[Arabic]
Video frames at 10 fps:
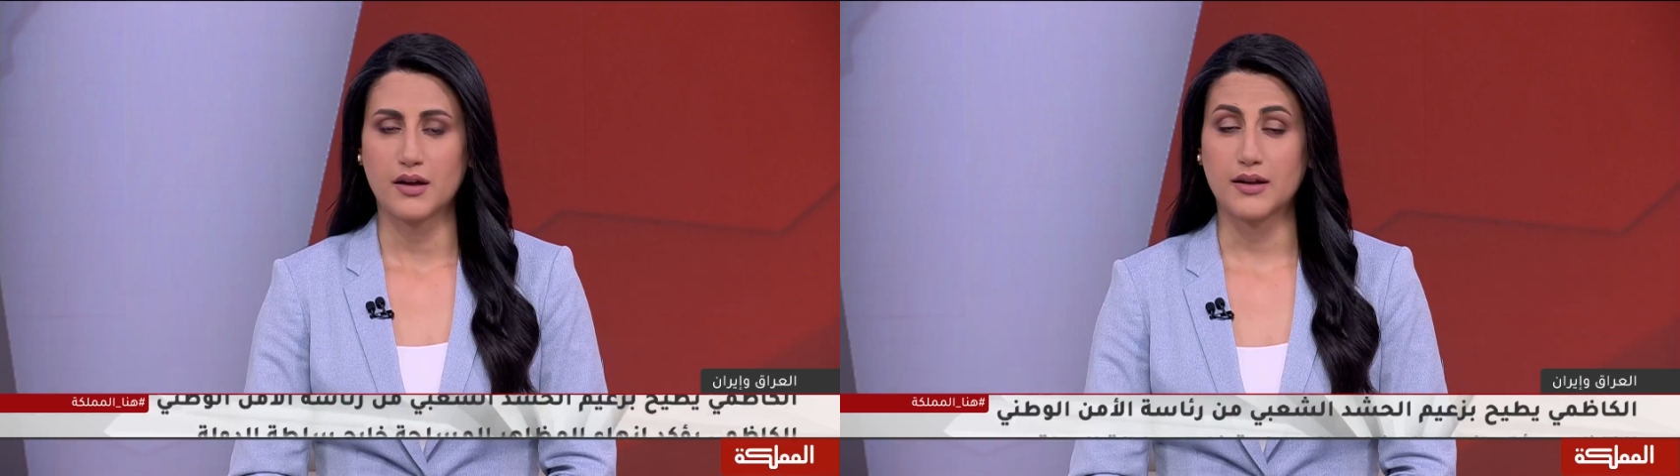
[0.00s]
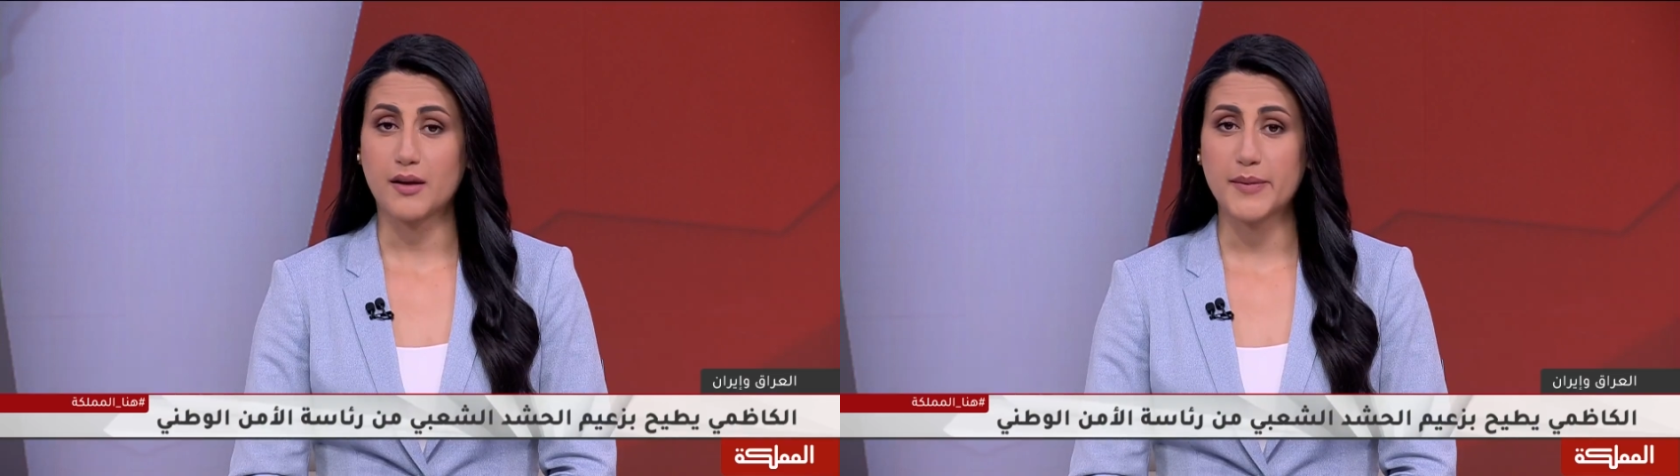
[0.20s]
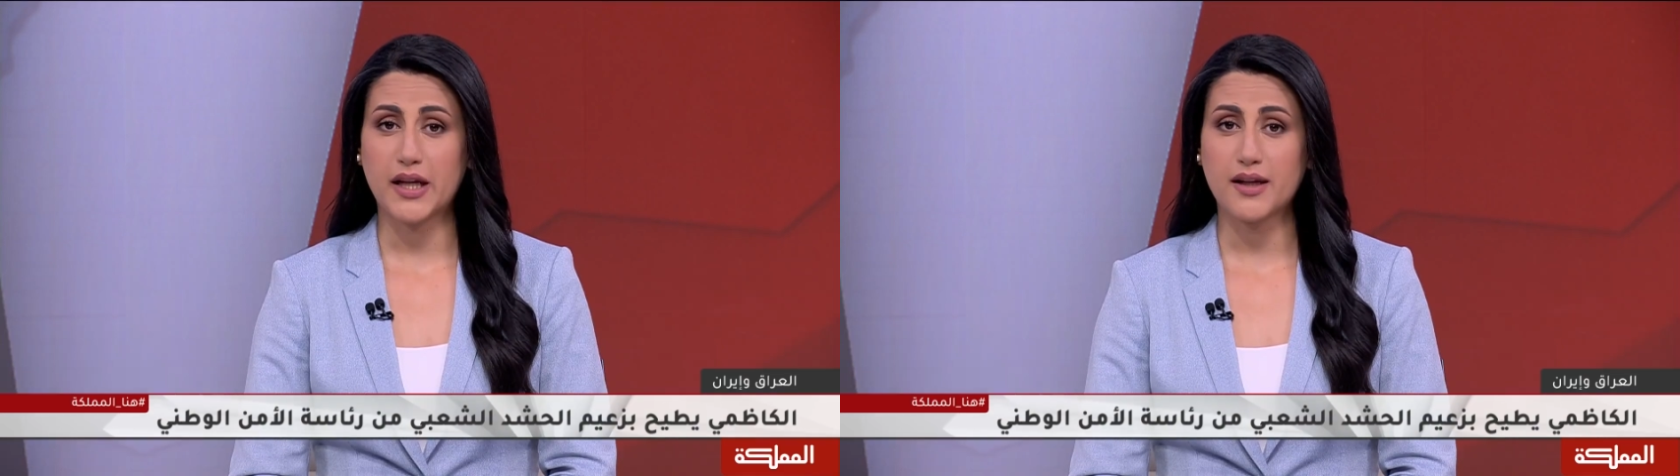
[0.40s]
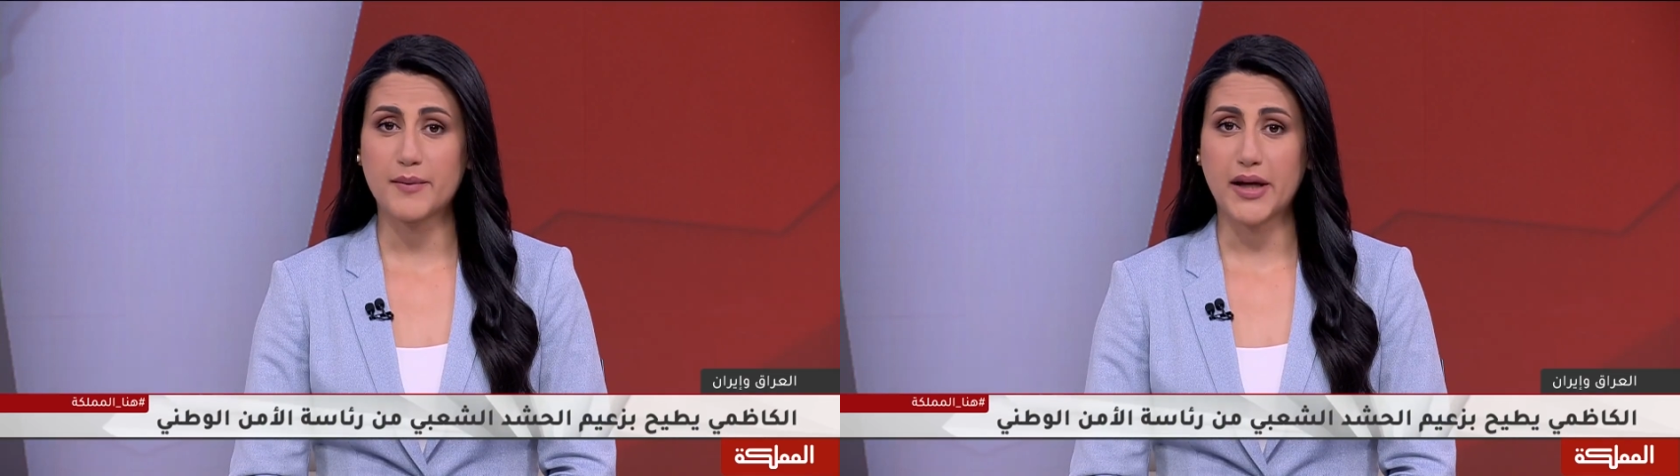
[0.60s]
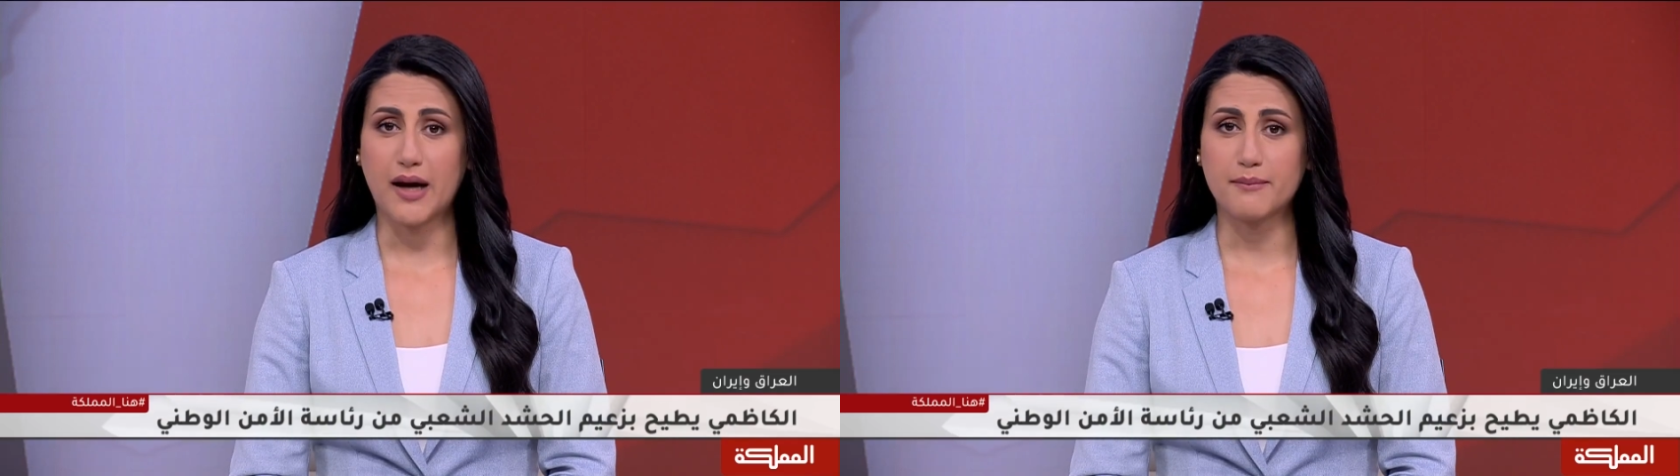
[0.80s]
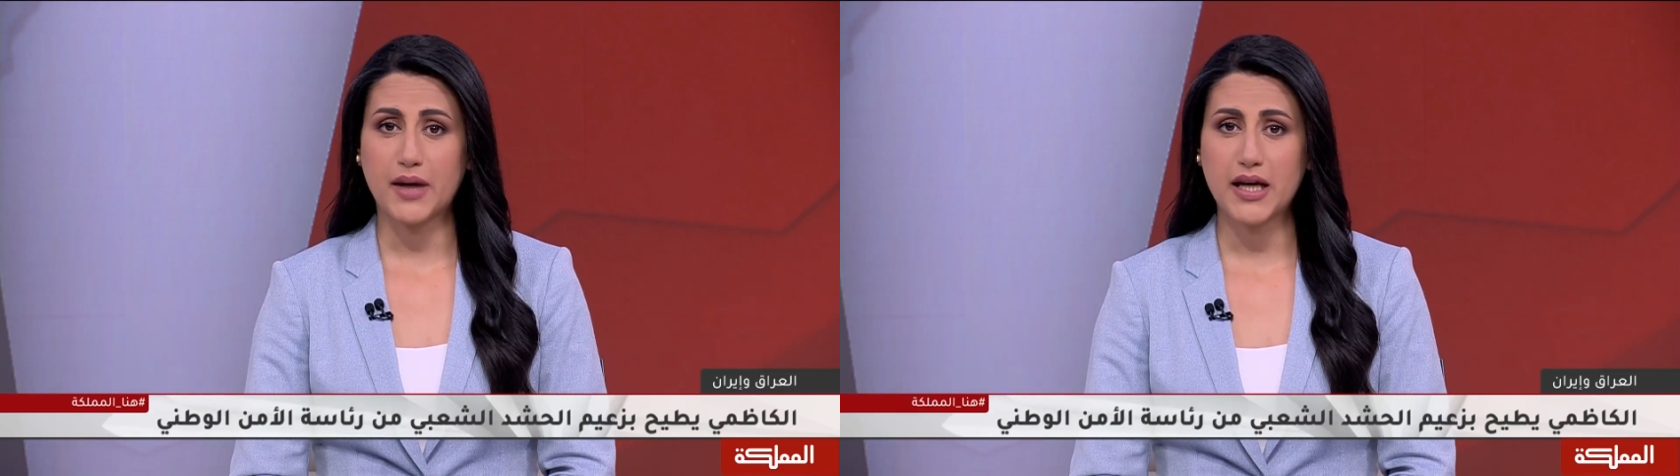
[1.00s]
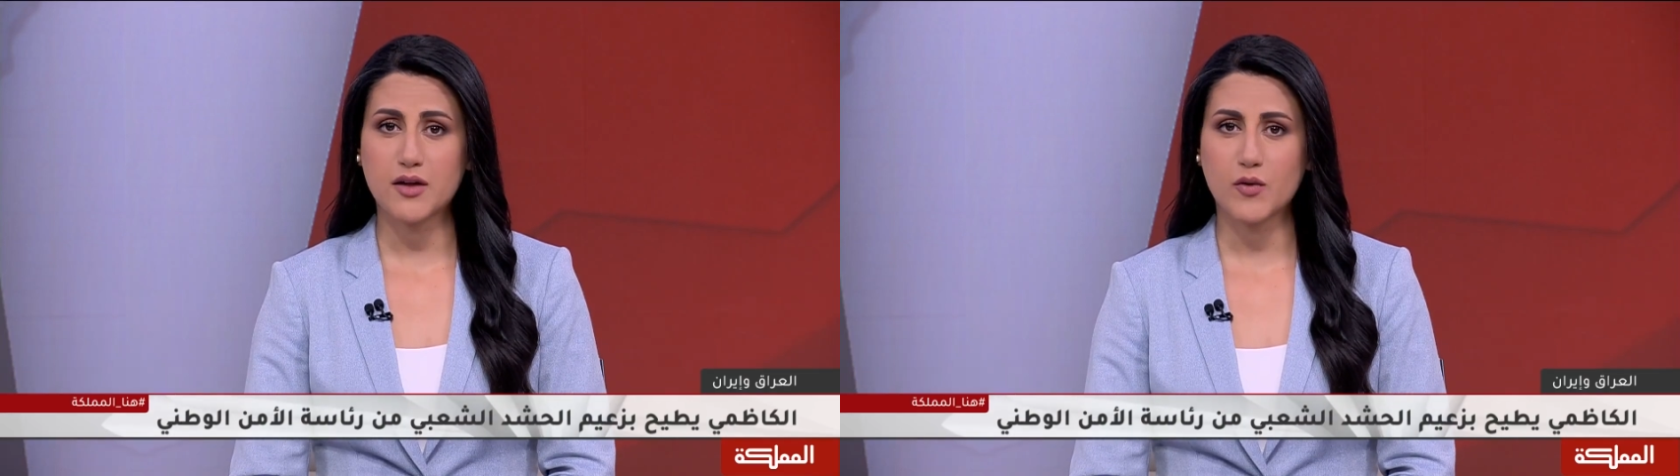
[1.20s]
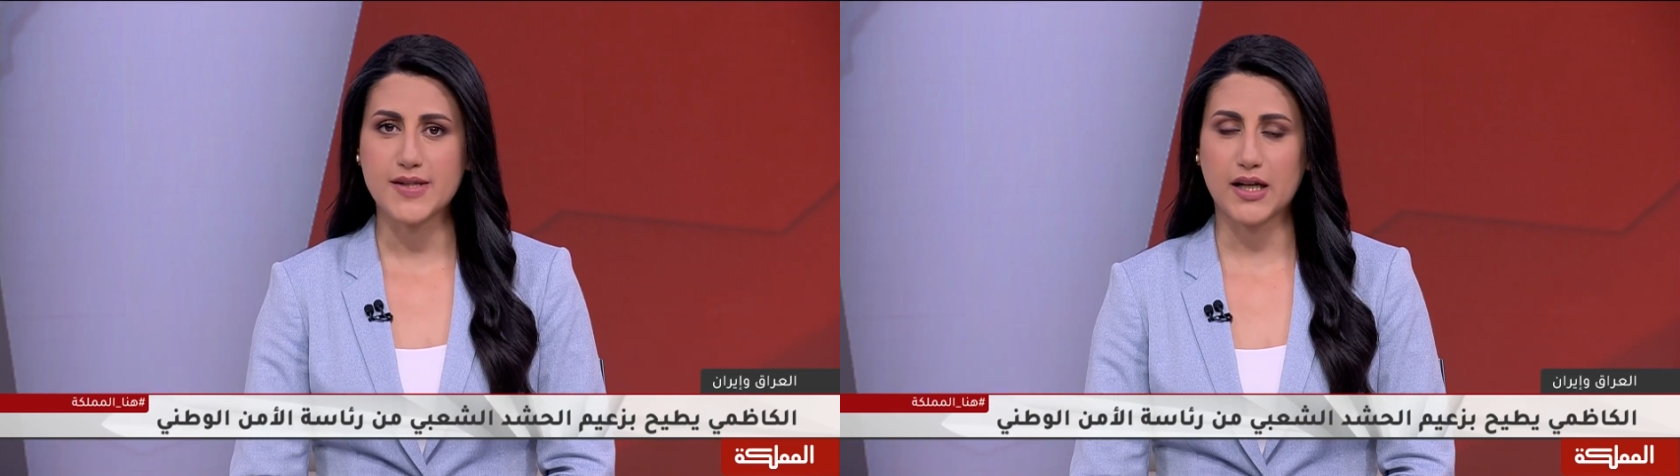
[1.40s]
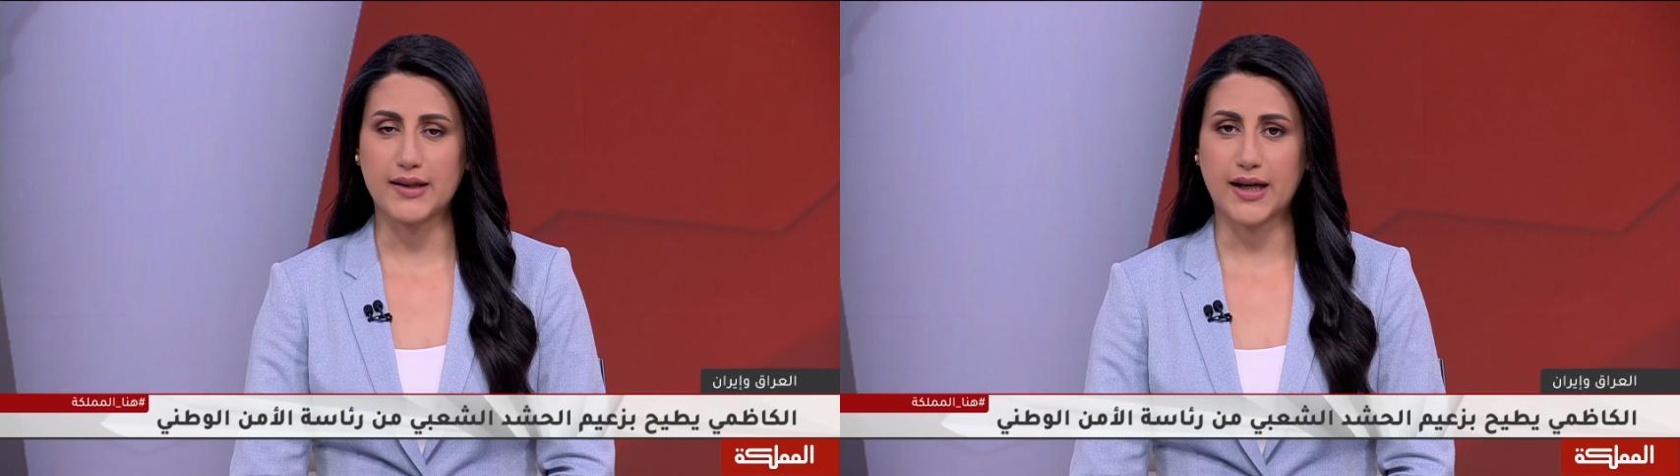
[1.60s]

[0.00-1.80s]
ينضم إلينا من عمان وزير